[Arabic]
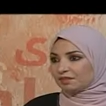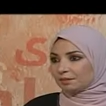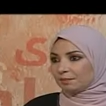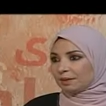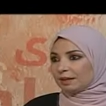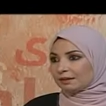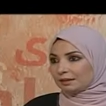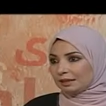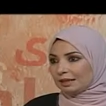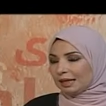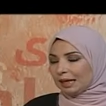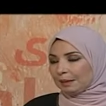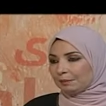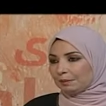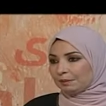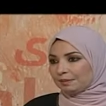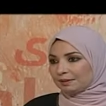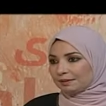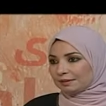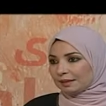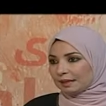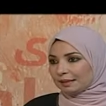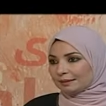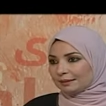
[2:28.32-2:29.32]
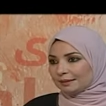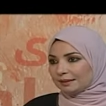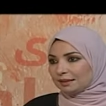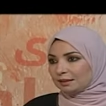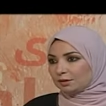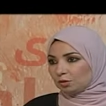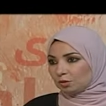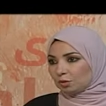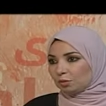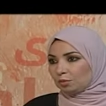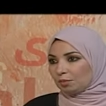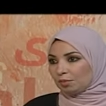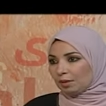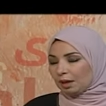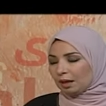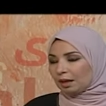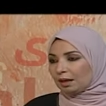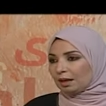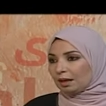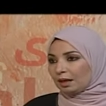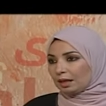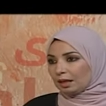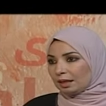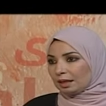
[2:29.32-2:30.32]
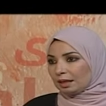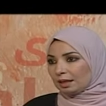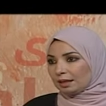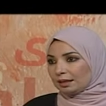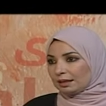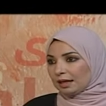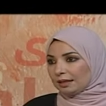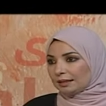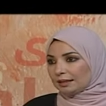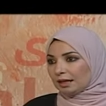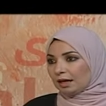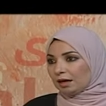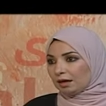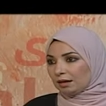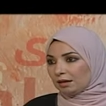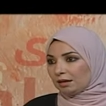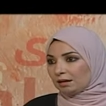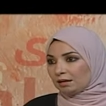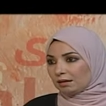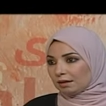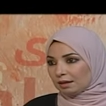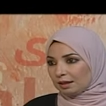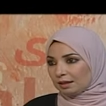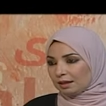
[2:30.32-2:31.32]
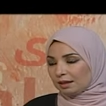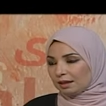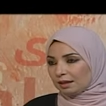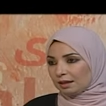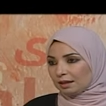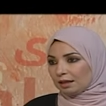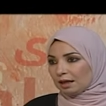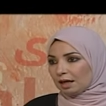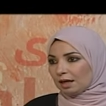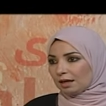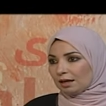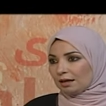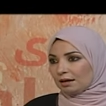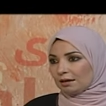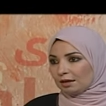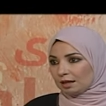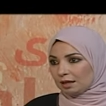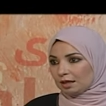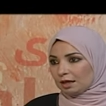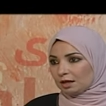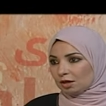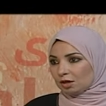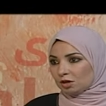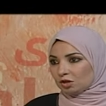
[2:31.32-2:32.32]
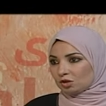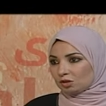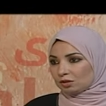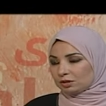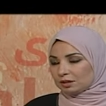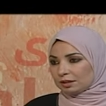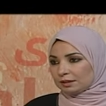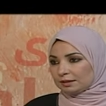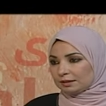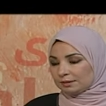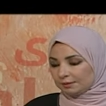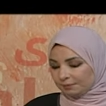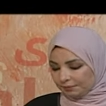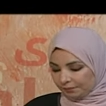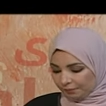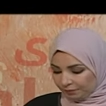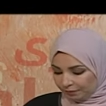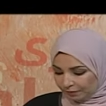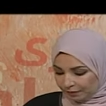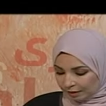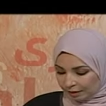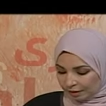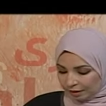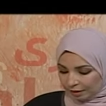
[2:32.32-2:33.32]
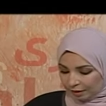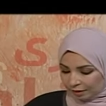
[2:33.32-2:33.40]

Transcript: بيت لحم بالتحديد ثم م. يعني هاجر الى هاجر الى الارجنتين. ده حقيقي.